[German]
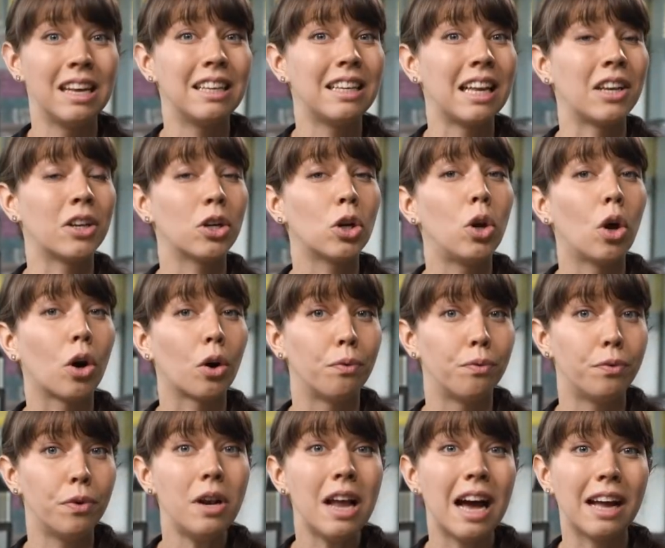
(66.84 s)
Denn
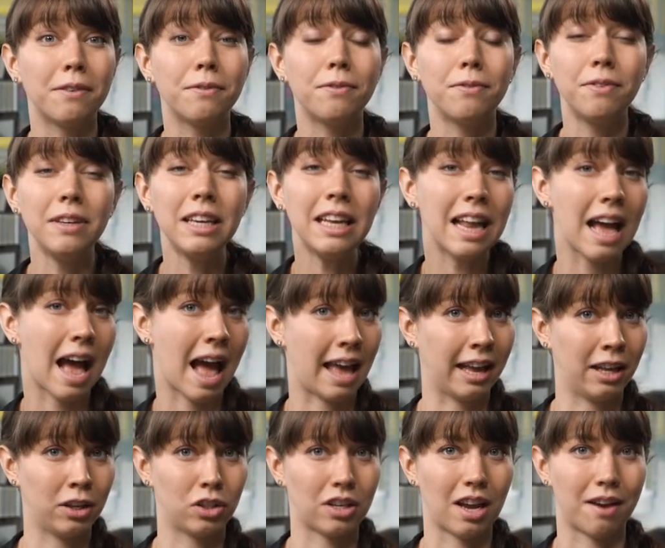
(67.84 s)
Chlorophyll hat viele
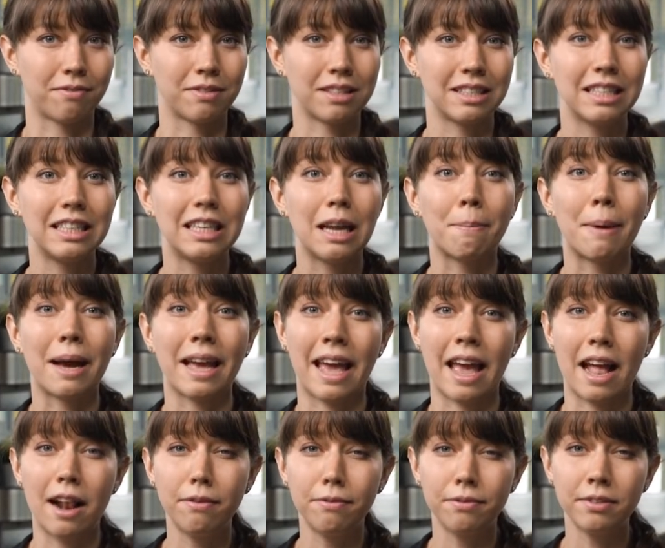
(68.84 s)
Eigenschaften, die dabei
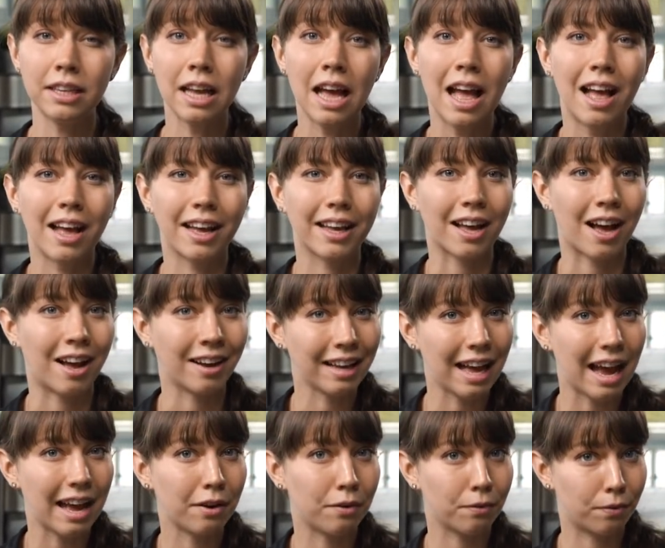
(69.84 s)
helfen,
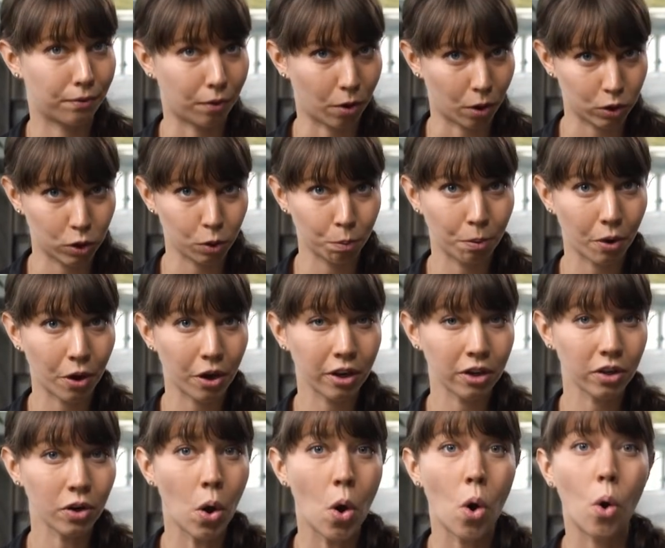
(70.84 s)
Krankheiten
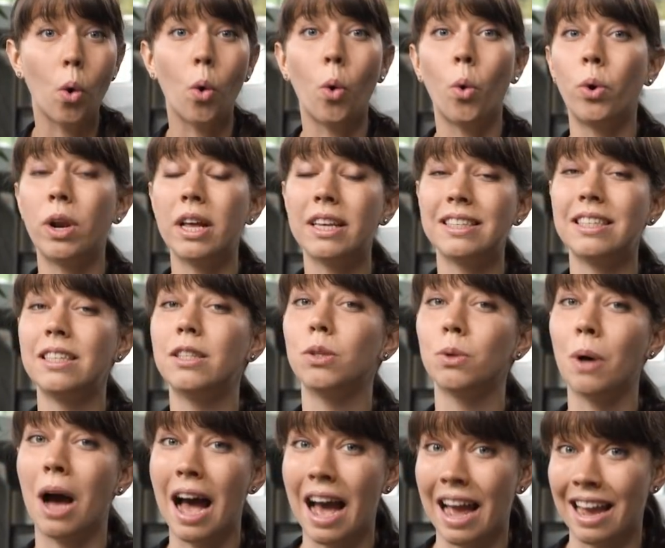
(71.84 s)
vorzubeugen oder sie
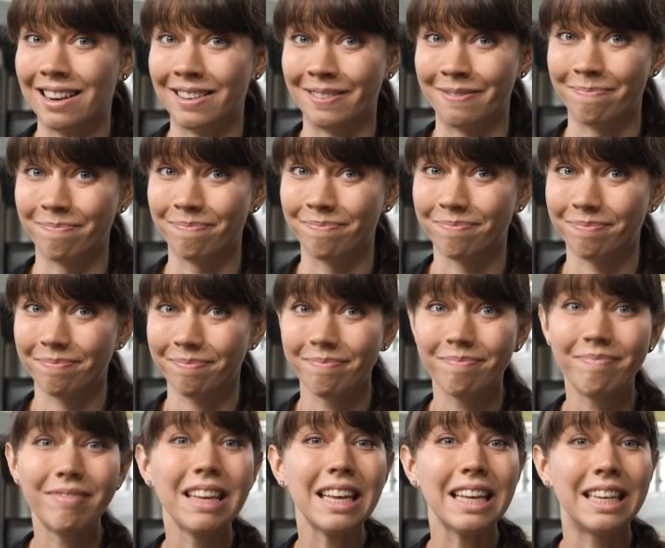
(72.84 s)
zu heilen.
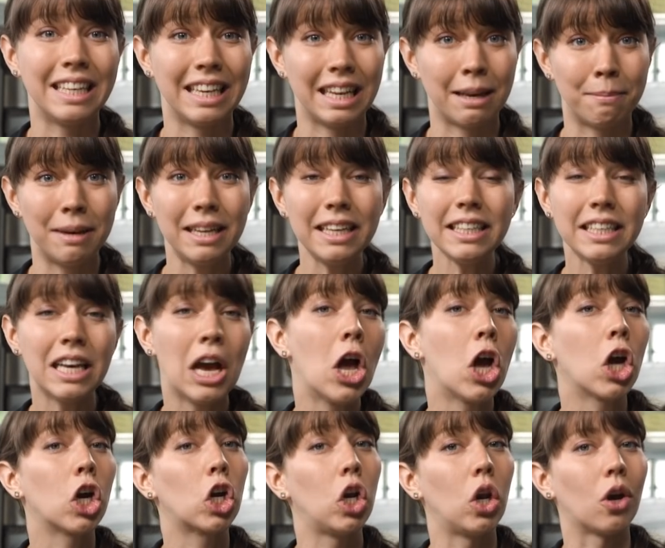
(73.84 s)
Nämlich
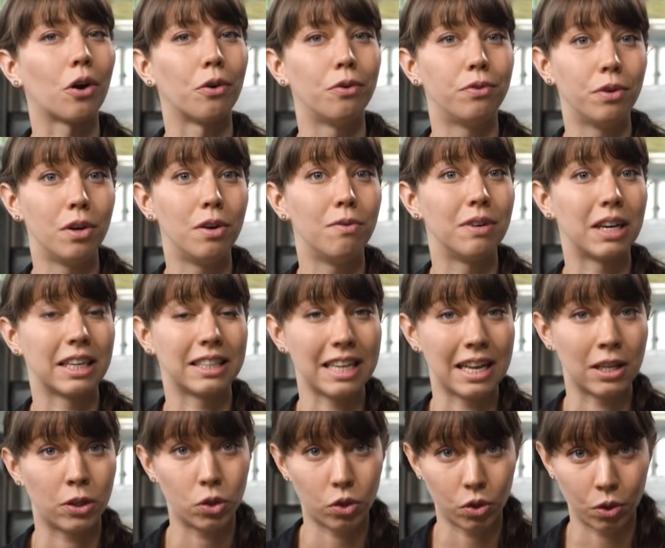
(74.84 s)
Chlorophyll wirkt
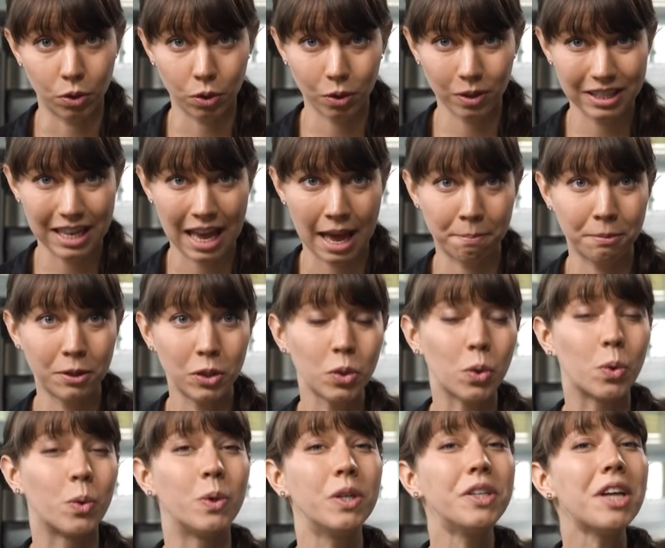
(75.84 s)
entzündungshemmend
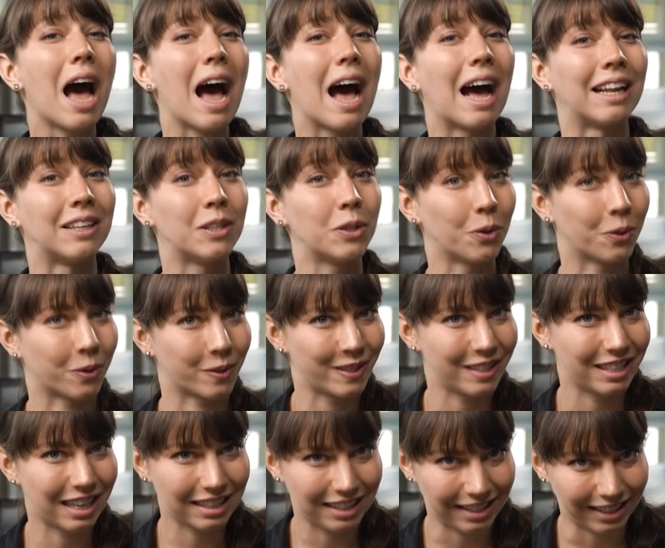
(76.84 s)
und
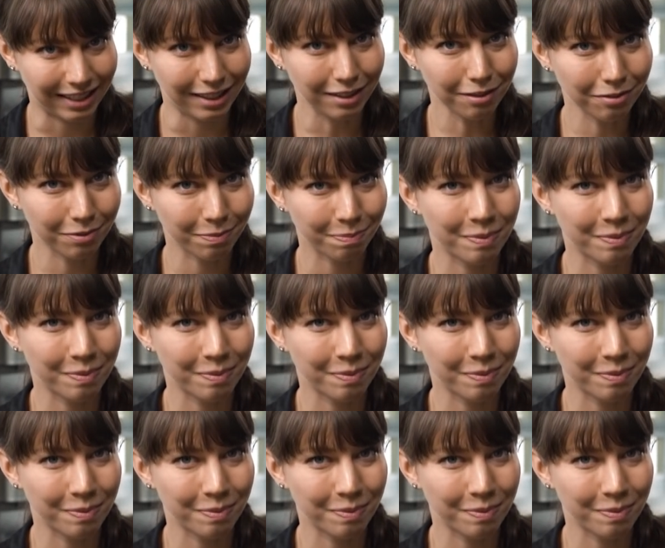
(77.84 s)
antioxidativ.